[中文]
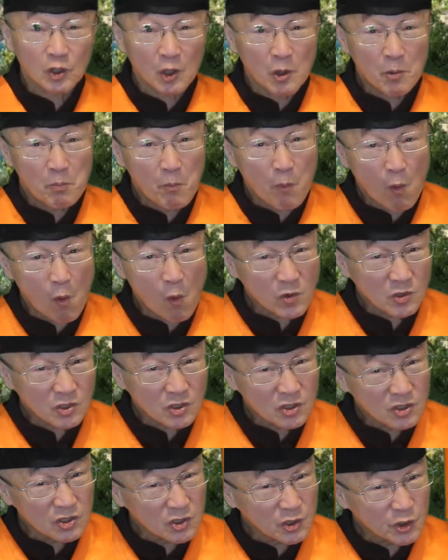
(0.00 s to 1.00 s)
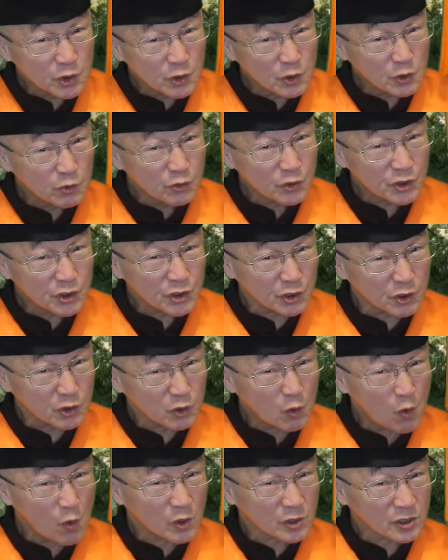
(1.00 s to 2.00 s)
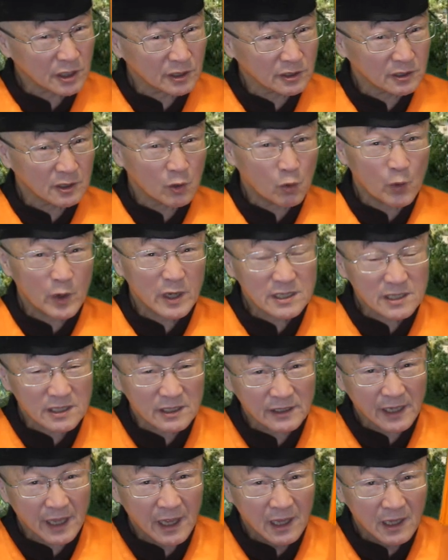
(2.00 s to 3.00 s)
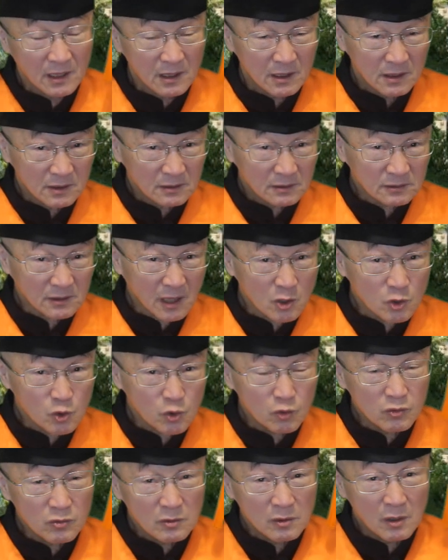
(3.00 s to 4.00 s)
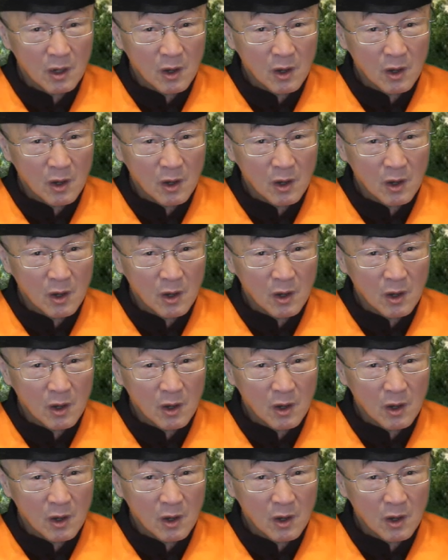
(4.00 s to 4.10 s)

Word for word: 的博士修习过程的规则呢。当初